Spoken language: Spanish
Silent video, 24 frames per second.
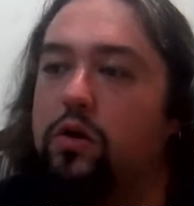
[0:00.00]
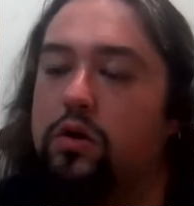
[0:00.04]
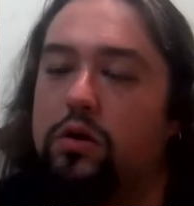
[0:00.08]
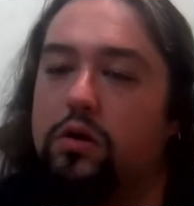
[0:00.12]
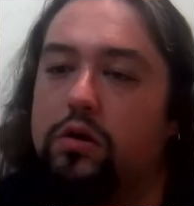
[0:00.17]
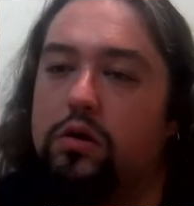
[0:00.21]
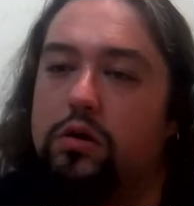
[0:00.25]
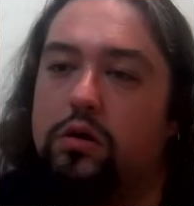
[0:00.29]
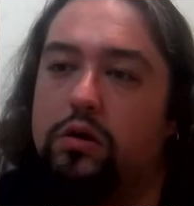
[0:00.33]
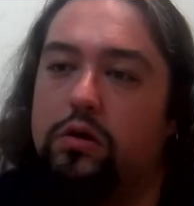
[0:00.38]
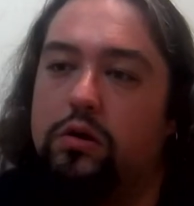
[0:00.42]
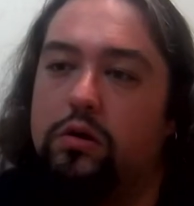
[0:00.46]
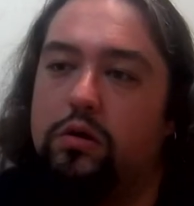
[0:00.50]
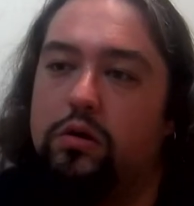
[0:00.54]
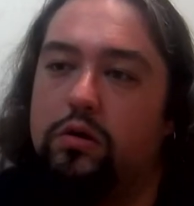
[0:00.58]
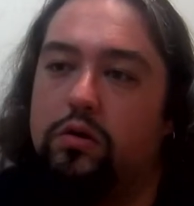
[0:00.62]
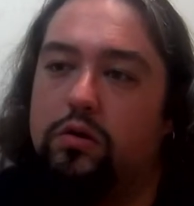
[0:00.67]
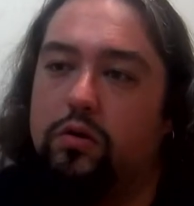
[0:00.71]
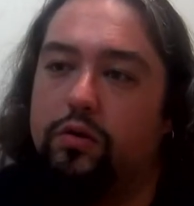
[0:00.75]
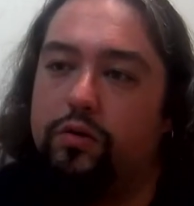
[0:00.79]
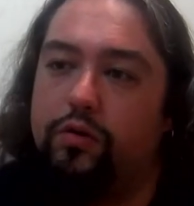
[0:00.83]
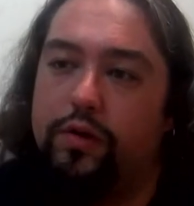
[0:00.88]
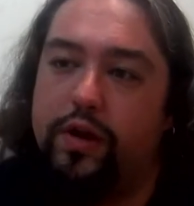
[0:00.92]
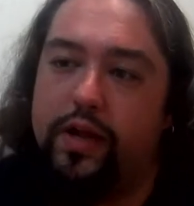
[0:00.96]
con,
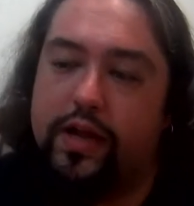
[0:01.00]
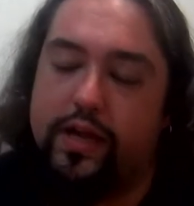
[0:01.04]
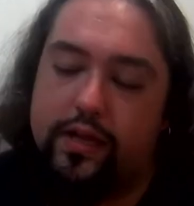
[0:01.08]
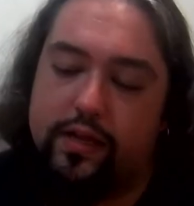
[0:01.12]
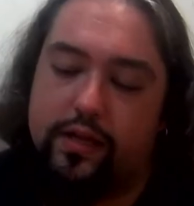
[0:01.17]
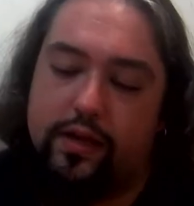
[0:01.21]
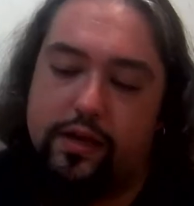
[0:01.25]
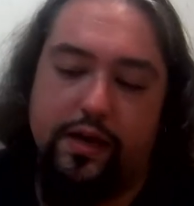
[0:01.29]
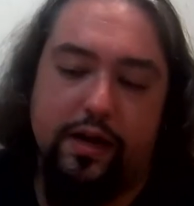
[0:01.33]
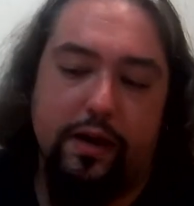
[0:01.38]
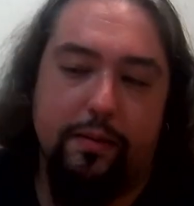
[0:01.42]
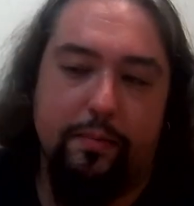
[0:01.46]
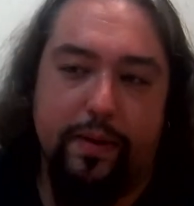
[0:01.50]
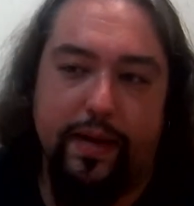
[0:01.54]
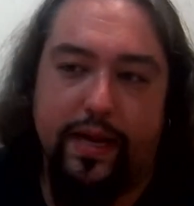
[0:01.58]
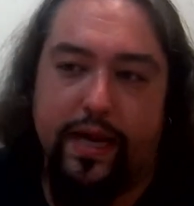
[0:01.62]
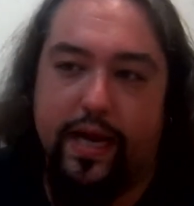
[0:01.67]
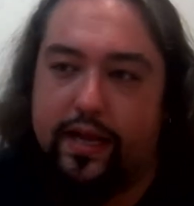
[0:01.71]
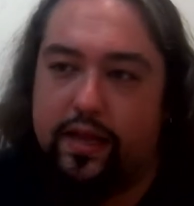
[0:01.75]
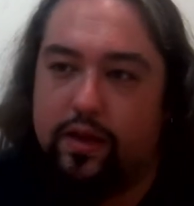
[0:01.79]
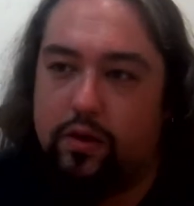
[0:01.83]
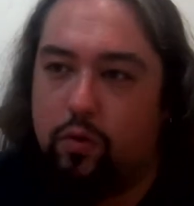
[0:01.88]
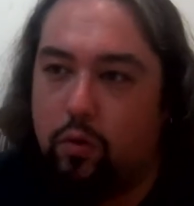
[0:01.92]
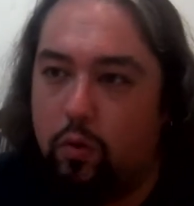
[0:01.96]
unas
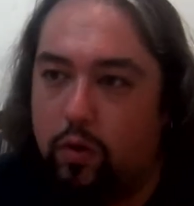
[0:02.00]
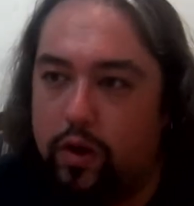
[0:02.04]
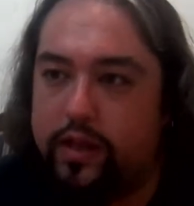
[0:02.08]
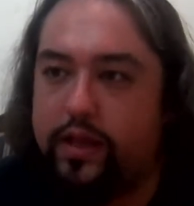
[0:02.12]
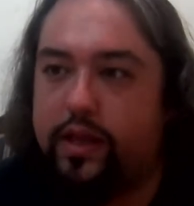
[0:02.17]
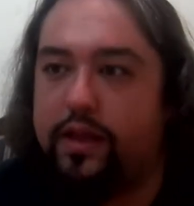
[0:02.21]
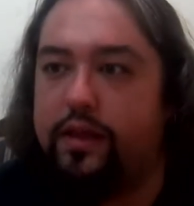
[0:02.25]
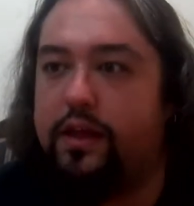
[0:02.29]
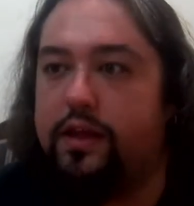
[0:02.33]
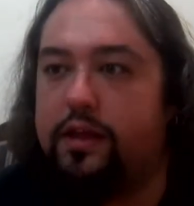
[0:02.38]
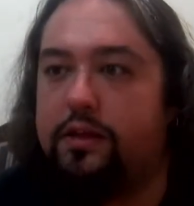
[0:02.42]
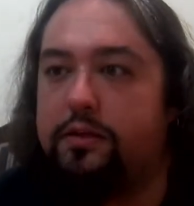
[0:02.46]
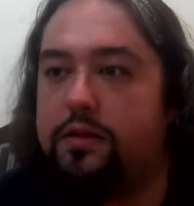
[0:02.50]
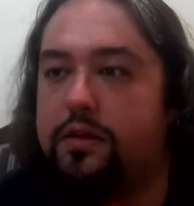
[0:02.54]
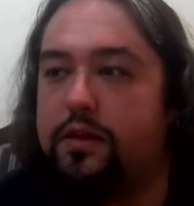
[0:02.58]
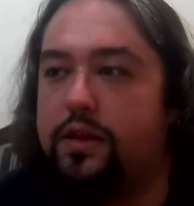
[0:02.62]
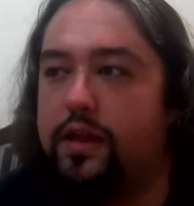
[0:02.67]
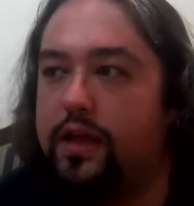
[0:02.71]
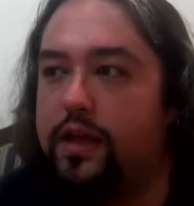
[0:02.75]
réplicas de juguete de,